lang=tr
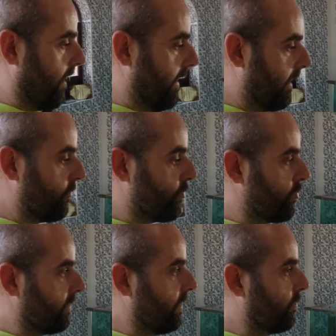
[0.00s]
ayak
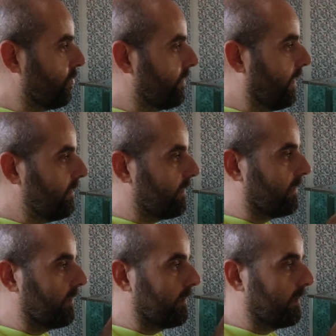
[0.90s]
ucunda bulunan
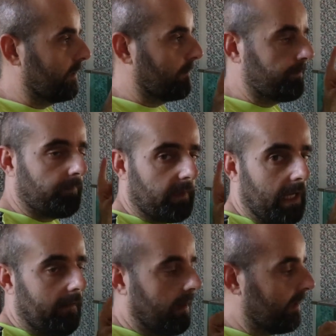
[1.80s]
e,
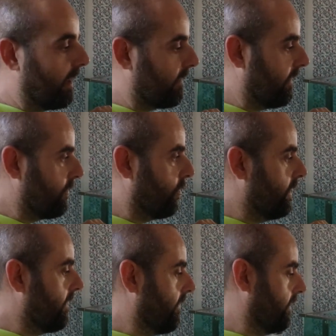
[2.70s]
levhalar var.
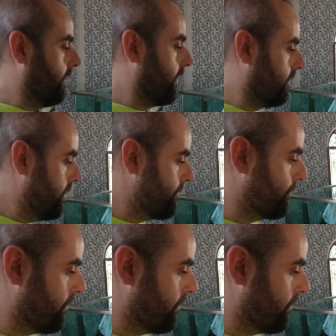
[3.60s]
O levhalarda